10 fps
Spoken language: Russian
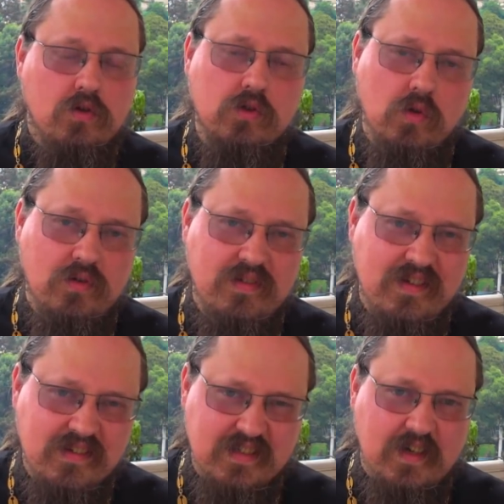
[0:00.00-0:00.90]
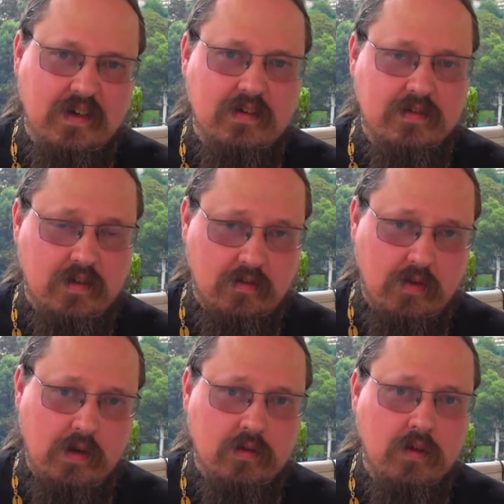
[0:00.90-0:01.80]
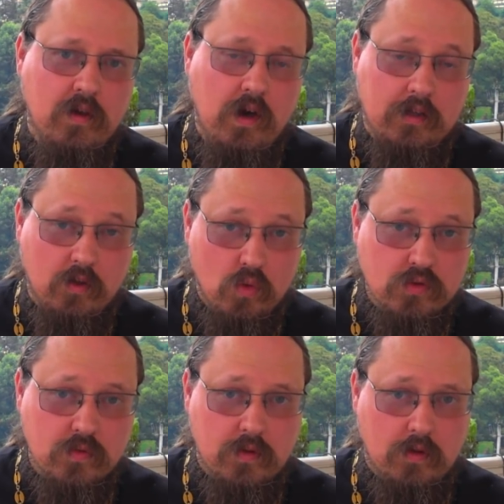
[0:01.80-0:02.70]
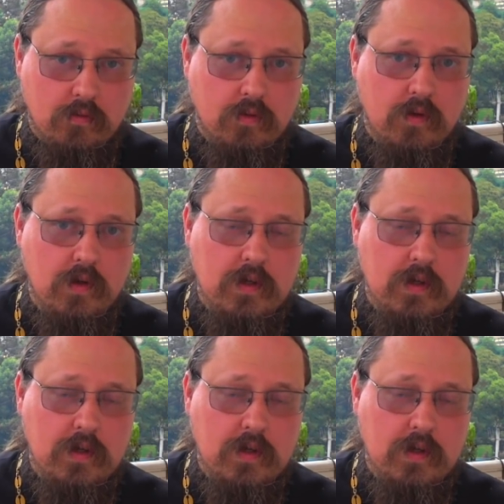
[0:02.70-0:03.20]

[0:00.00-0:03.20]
что нельзя скрывать от родственников